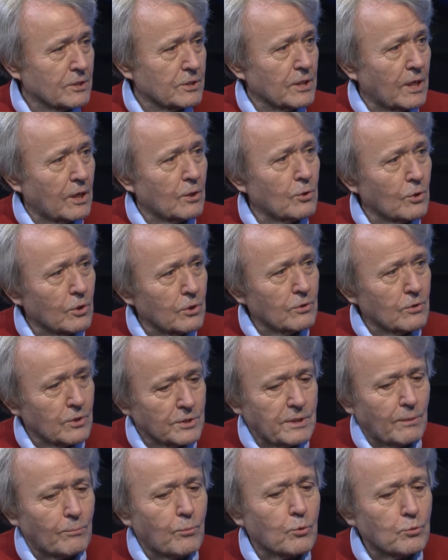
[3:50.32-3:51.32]
alors il y
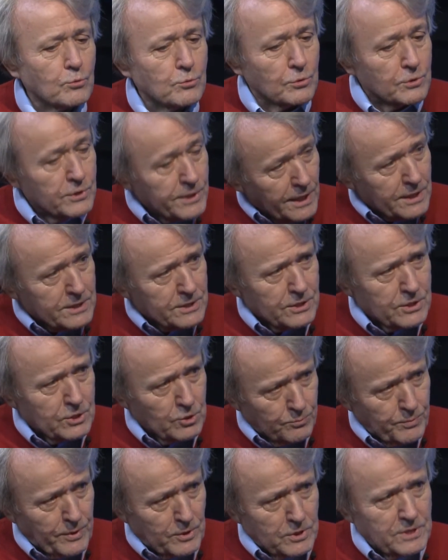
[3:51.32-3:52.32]
a beaucoup de textes qui
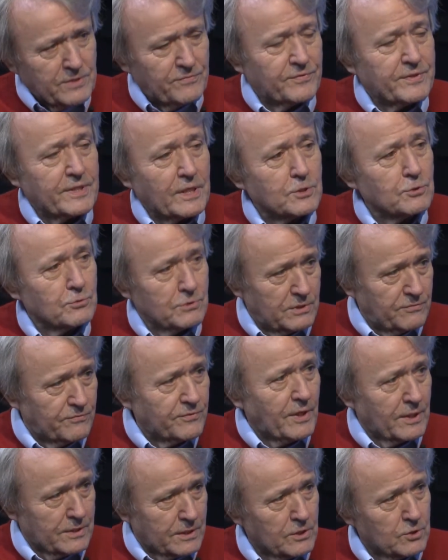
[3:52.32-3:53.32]
prennent une signification
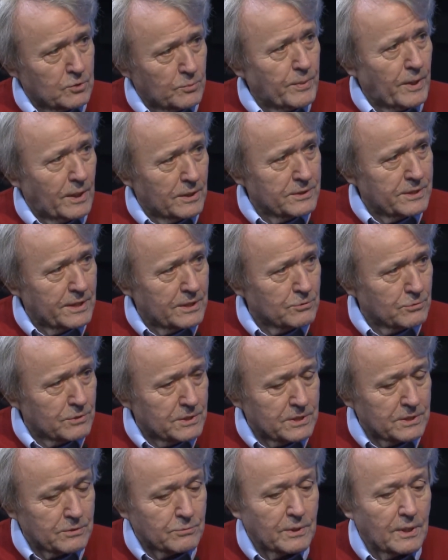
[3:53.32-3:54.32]
différente, entre parenthèses
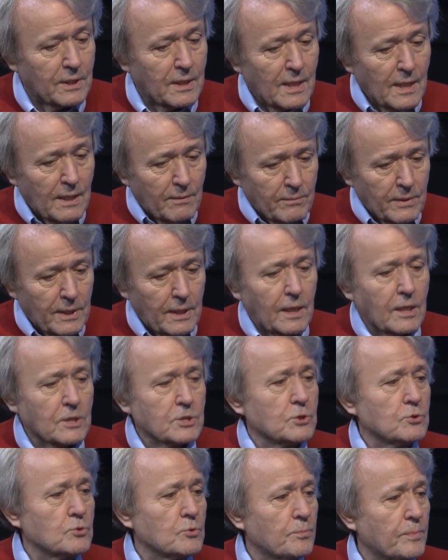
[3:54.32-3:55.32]
aussi. Quoi. Mais là,
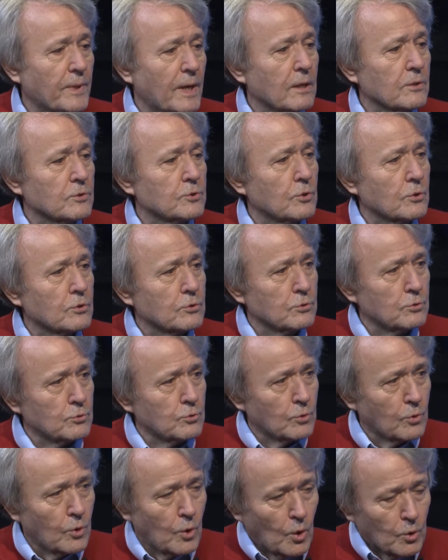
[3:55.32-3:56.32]
Jésus parle donc de
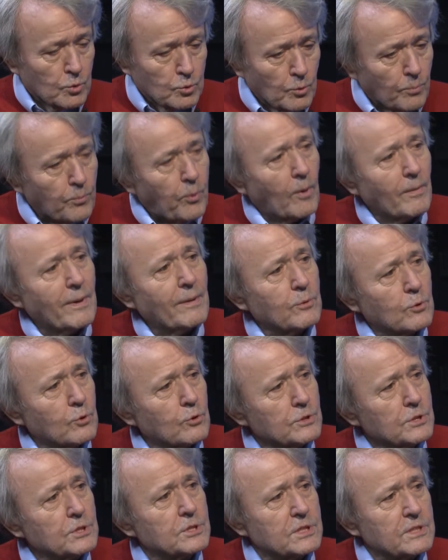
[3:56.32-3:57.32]
nos, problèmes
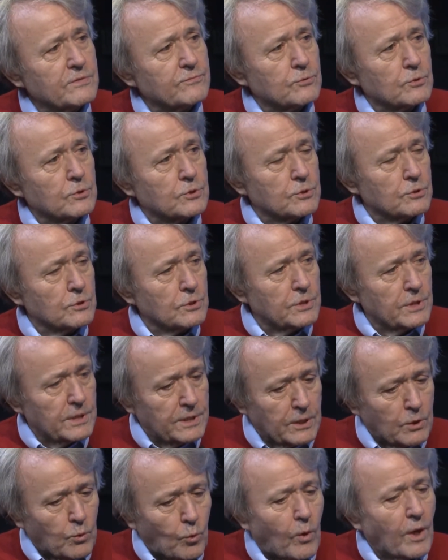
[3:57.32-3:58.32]
cognitifs, de des,
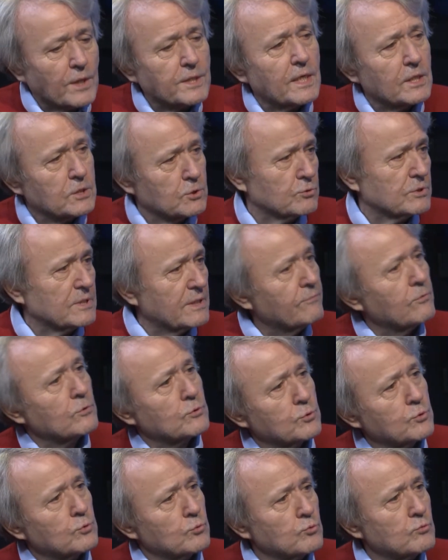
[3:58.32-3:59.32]
des, croyances que nous avons
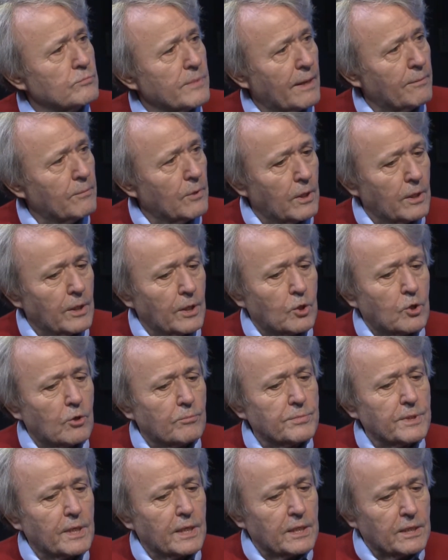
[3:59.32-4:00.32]
sur nous-mêmes, et
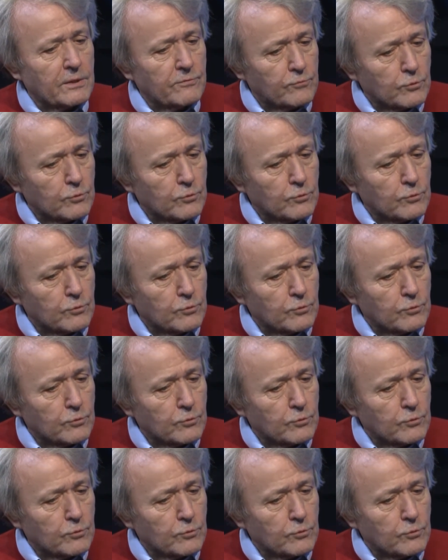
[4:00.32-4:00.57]
combien il veut